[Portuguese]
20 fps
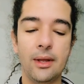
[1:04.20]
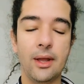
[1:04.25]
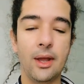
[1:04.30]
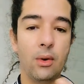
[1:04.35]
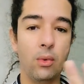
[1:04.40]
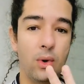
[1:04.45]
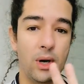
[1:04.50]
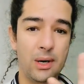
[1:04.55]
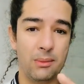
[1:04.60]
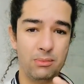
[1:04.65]

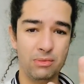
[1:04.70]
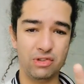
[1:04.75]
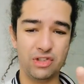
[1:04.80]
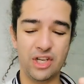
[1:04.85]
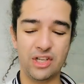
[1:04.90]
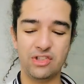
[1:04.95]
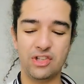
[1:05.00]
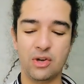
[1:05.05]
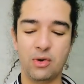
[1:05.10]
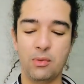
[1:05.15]
Eu amo,
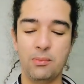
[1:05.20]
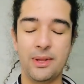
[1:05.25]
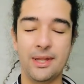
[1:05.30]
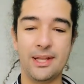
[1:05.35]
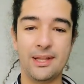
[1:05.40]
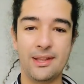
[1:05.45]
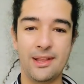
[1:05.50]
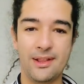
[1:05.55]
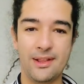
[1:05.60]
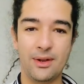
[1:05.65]
gente, a
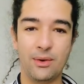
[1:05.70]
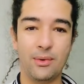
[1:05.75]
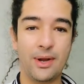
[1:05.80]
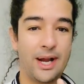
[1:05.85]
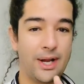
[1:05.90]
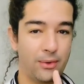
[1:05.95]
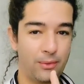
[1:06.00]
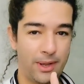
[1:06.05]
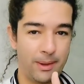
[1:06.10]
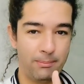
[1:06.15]
comida desse
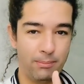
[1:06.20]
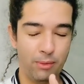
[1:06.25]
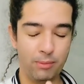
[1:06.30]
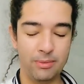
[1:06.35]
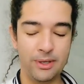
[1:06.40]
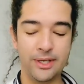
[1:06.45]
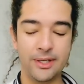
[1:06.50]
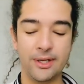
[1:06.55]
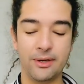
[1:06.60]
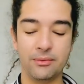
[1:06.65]
lugar. Não é
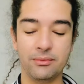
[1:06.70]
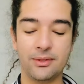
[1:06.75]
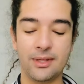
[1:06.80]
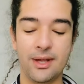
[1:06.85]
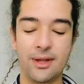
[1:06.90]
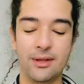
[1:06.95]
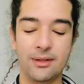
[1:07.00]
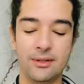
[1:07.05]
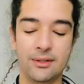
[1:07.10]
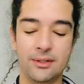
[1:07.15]
publi, não, tá?